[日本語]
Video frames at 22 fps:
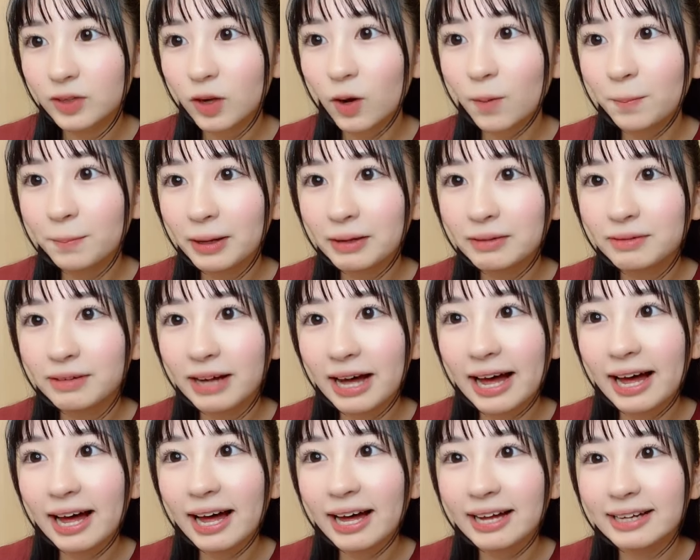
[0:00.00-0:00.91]
こんばん
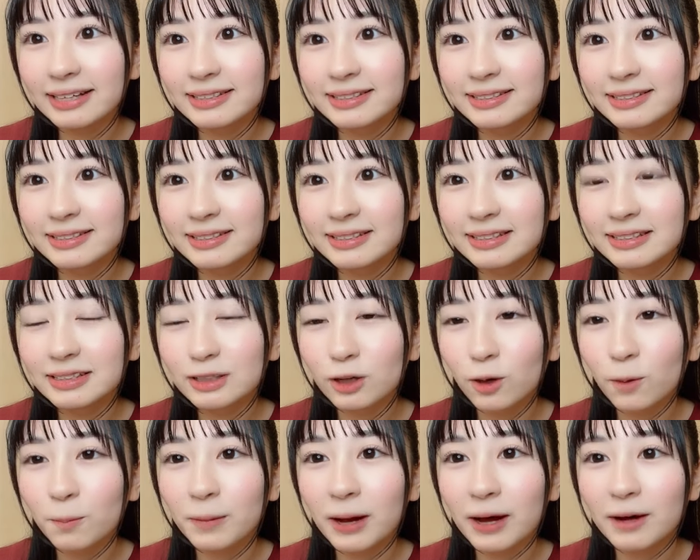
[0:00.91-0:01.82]
は
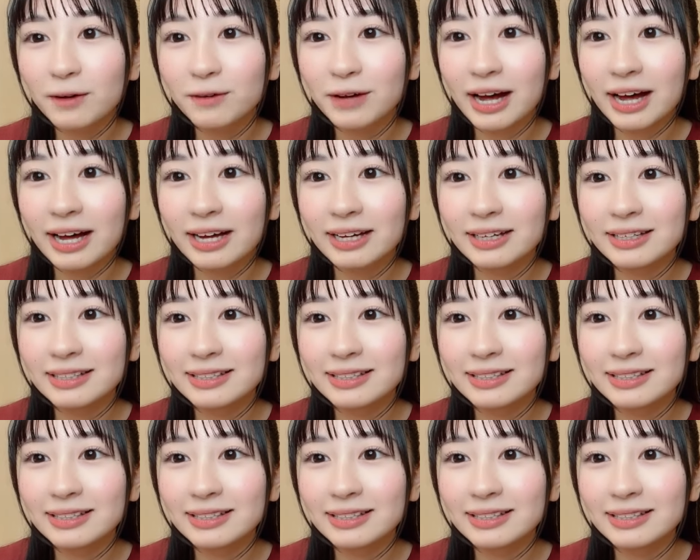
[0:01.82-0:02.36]
こんばんは